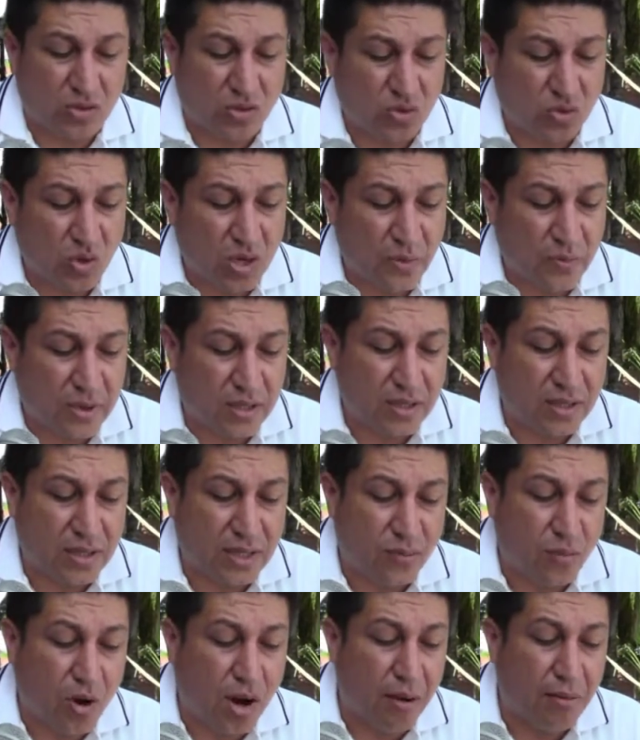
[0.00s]
No solamente
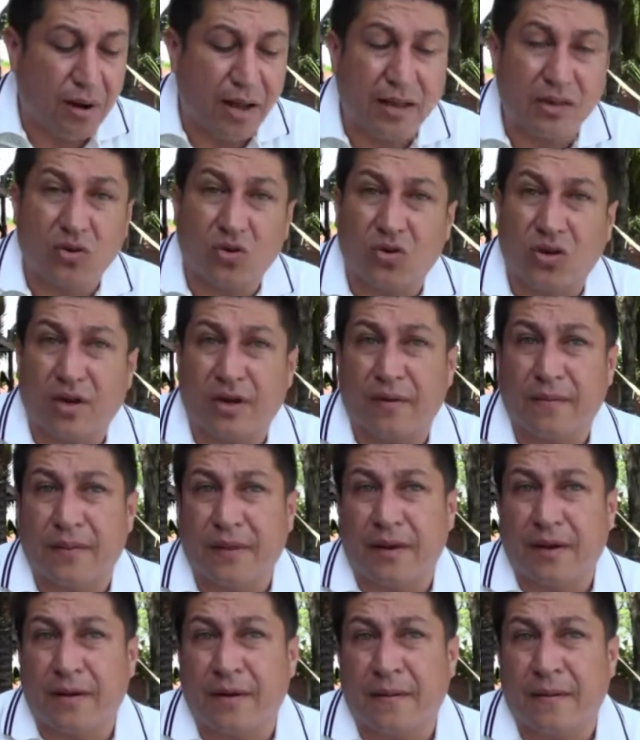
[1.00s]
estamos hablando
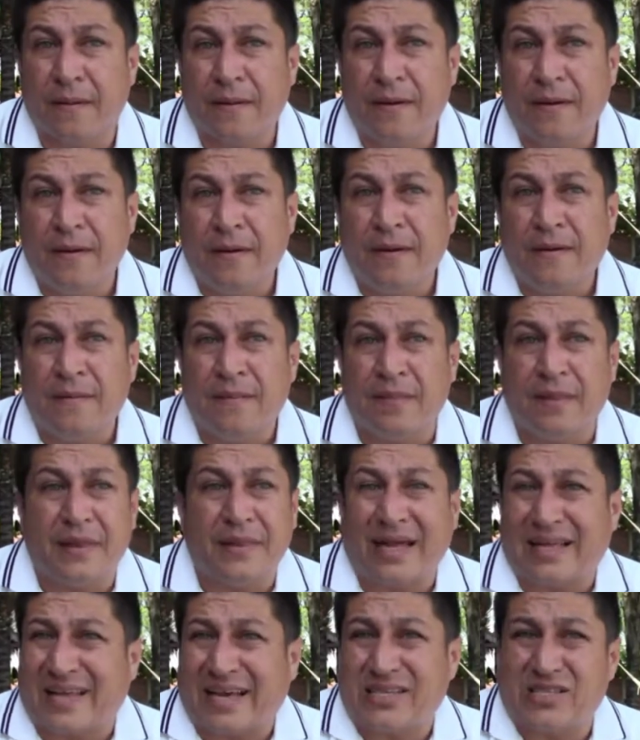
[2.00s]
de,
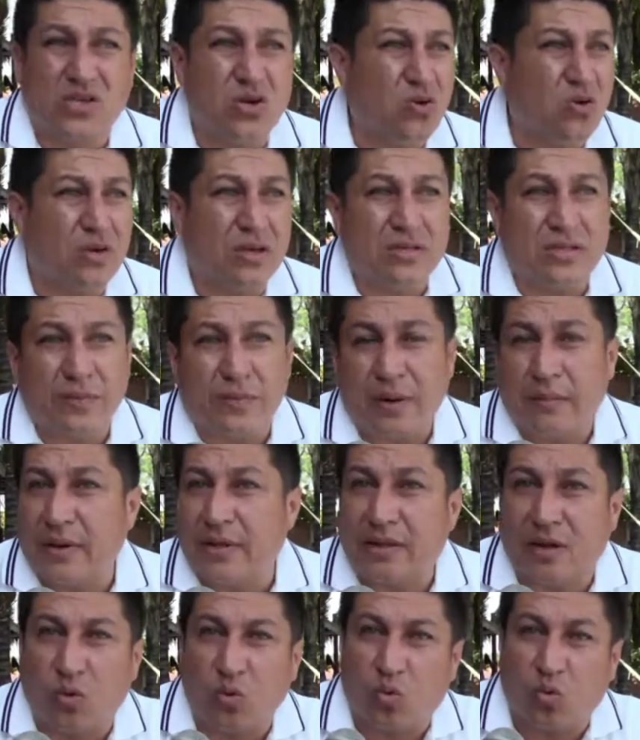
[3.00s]
natación y
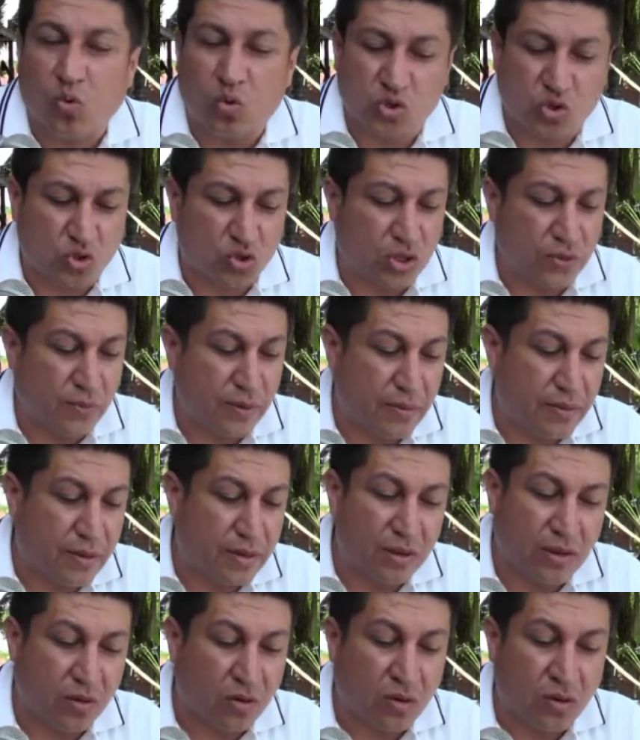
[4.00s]
simplemente un curso,
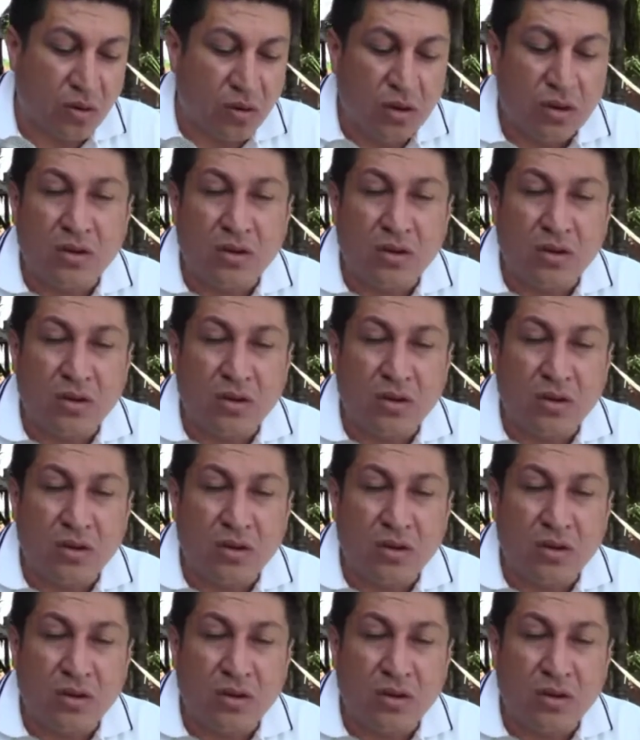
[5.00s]
simplemente no.